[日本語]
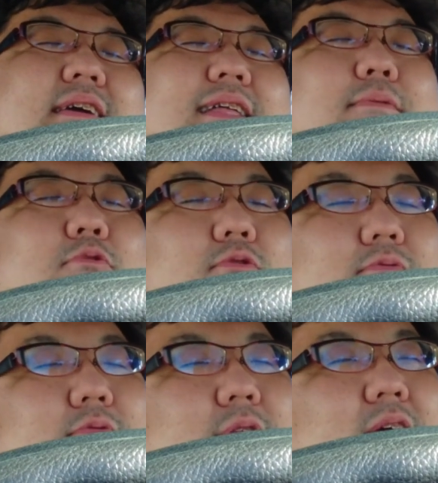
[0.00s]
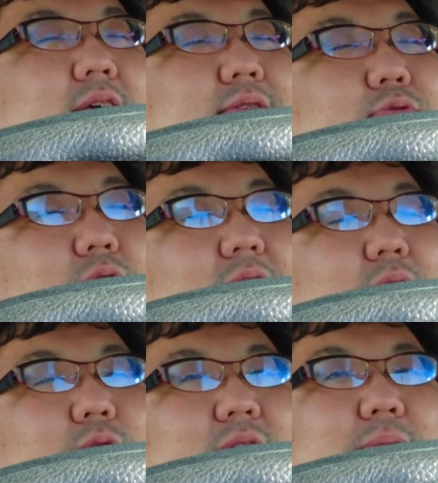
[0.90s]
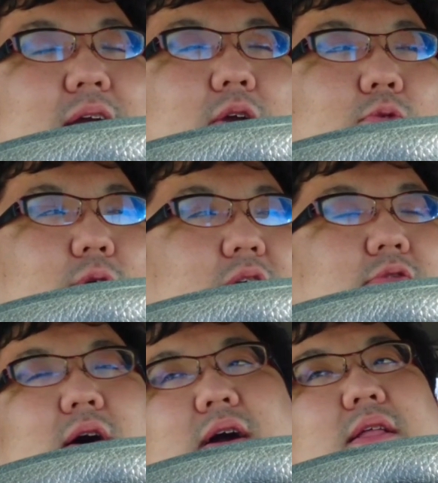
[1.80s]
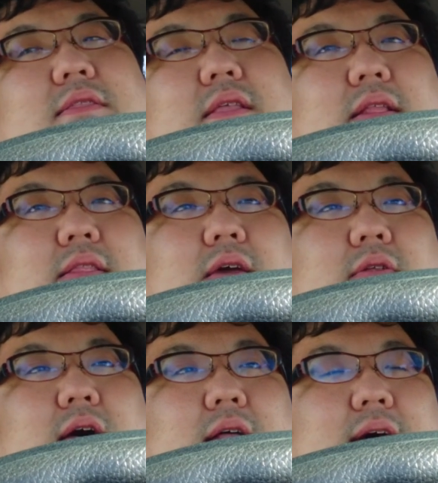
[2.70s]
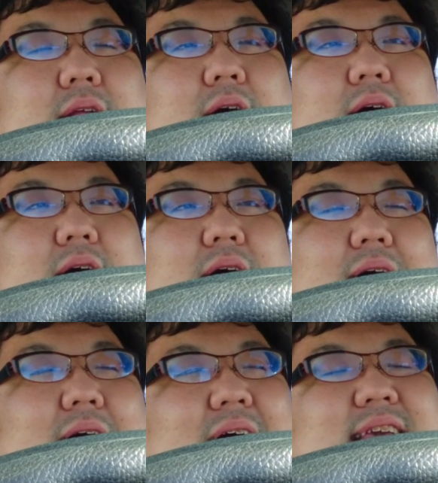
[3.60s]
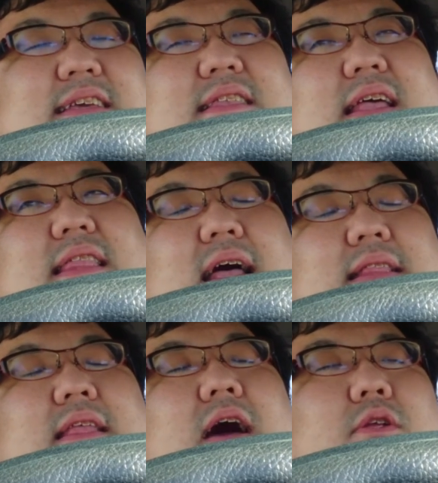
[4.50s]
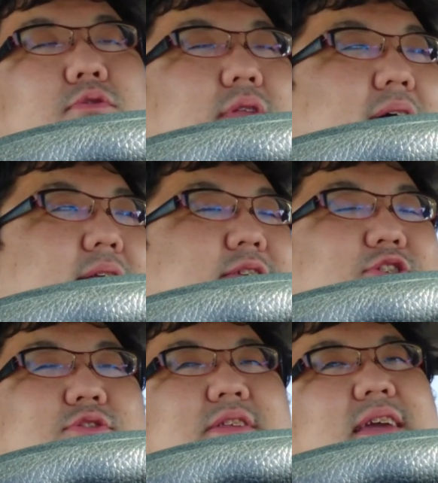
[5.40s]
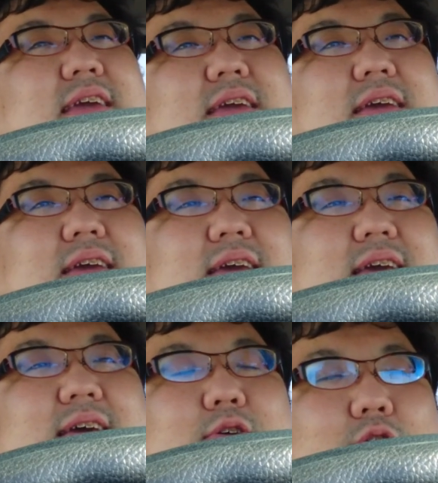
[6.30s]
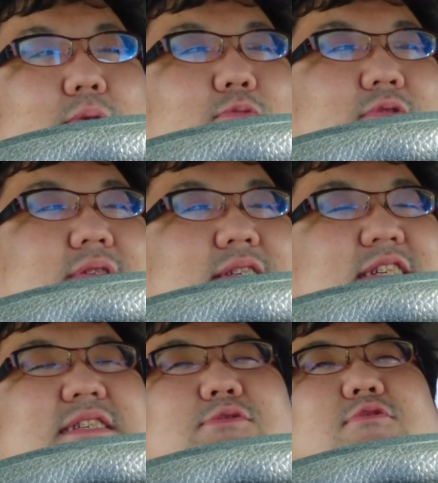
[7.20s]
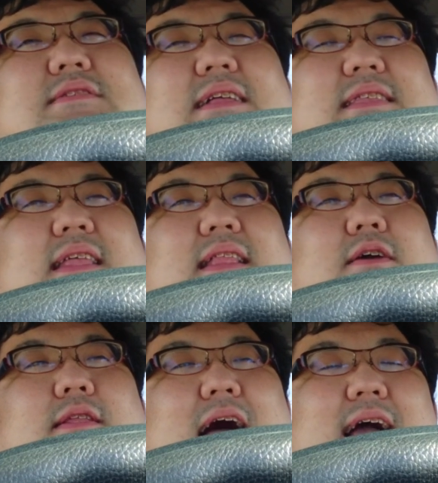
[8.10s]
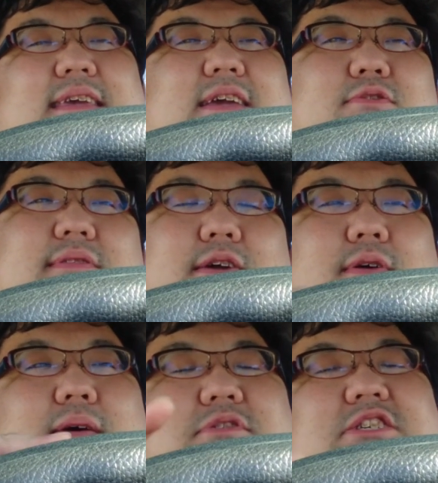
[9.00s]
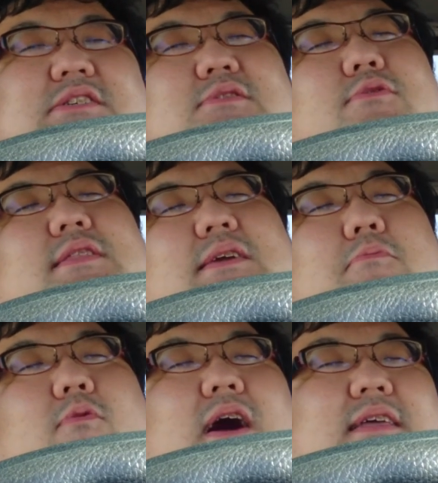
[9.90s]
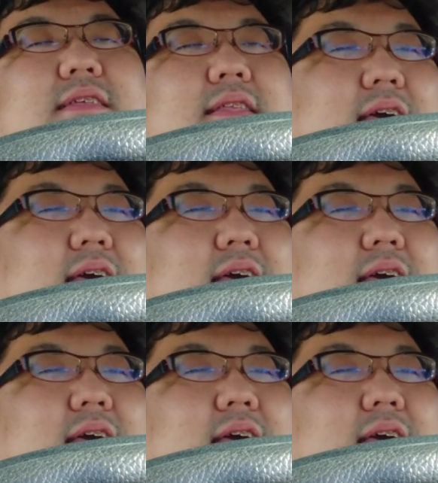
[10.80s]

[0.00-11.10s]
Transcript: いやでもほんとね、それの意味がようやく分かったんだよな。だから、飽きてたんだよあの人単純に。うん、もうしんどくなってたんだよ。飽きるっていうのは多分しんどいって意味も入って